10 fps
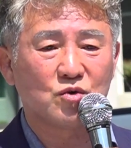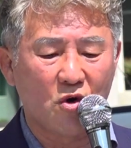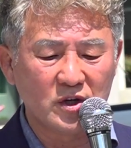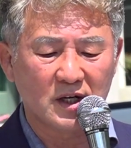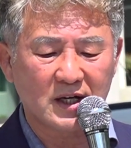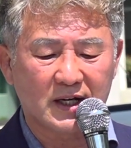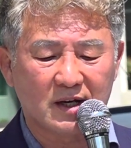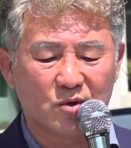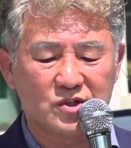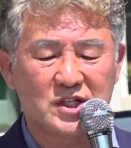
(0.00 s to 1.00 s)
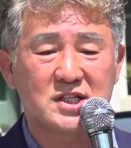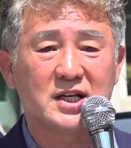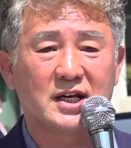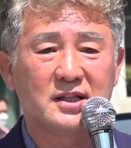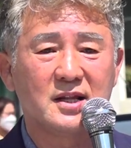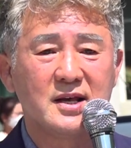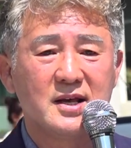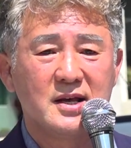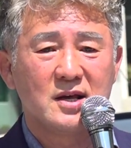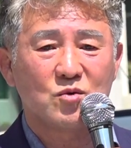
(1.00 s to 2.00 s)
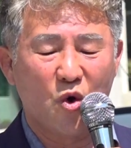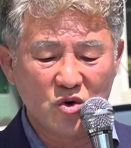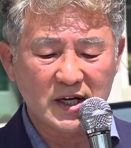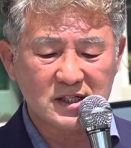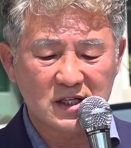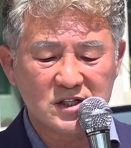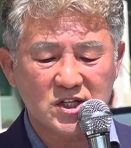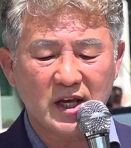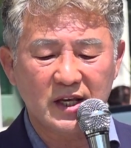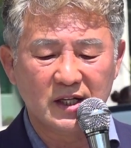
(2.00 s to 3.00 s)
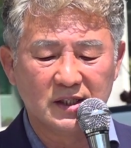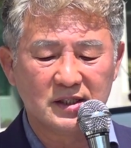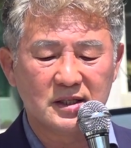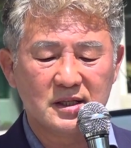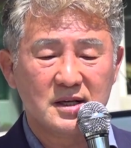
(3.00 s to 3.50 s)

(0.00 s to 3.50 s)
공격하라고 지시한 공작정치 행위는